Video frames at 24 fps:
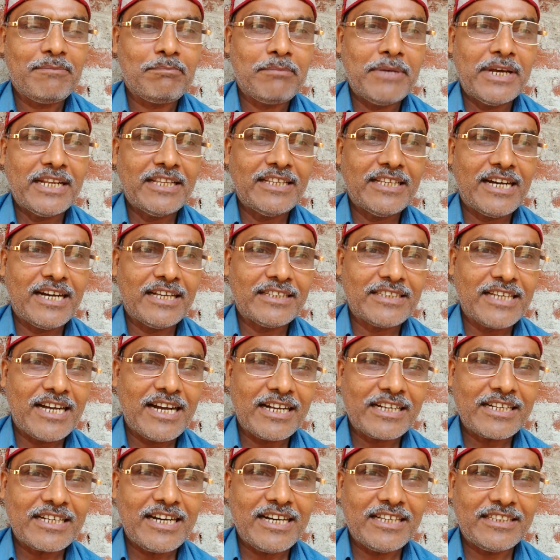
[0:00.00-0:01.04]
मर्यादा
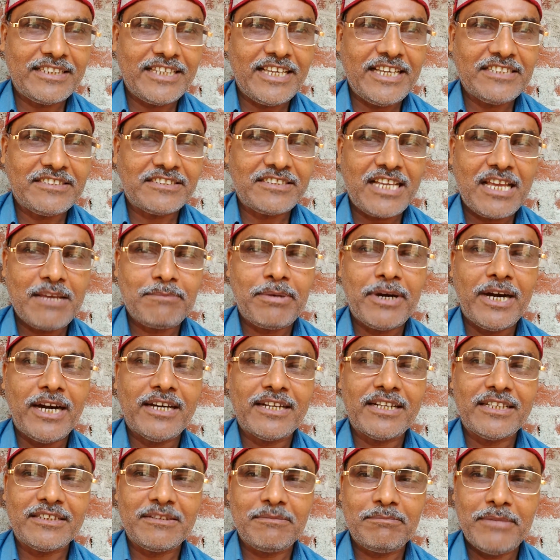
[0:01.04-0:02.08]
का देश है
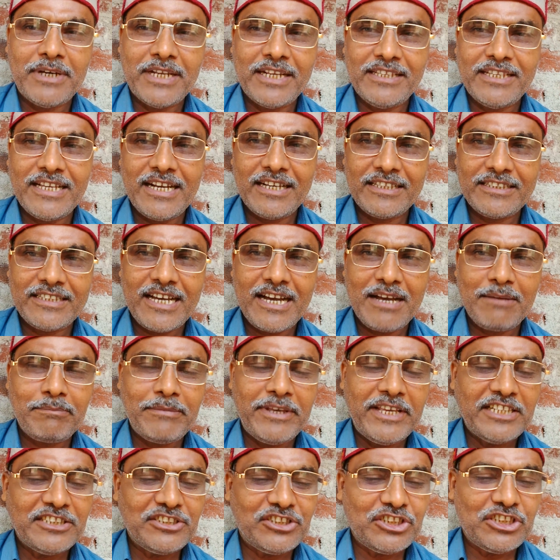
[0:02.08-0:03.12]
भारत मर्यादा
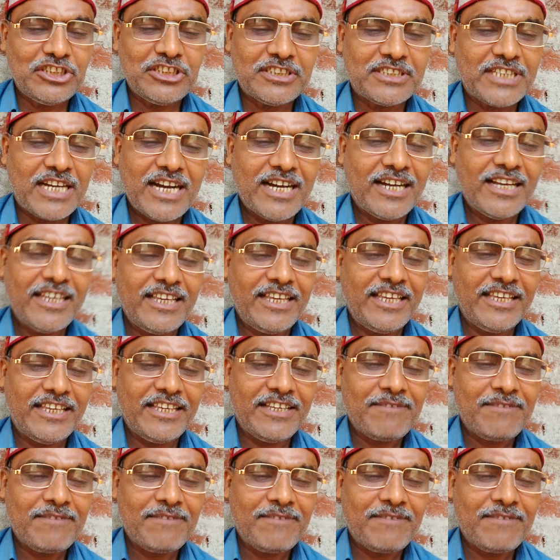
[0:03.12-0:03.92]
में जीता है